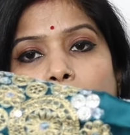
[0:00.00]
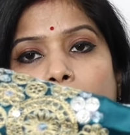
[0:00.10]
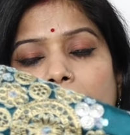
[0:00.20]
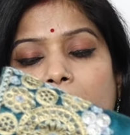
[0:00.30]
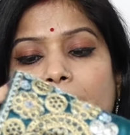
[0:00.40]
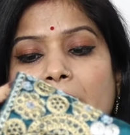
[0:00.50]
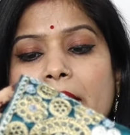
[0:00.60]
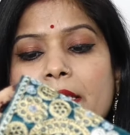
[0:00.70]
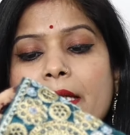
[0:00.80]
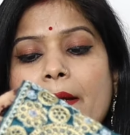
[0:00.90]
बहुत ही
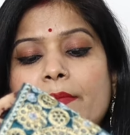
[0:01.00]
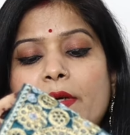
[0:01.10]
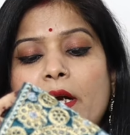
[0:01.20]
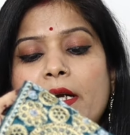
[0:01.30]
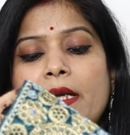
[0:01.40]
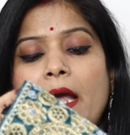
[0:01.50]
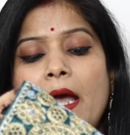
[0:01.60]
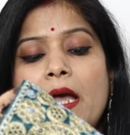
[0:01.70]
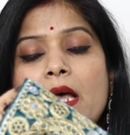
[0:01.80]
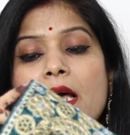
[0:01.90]
प्यारी सी एम्ब्रॉयडरी
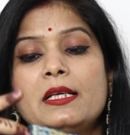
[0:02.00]
है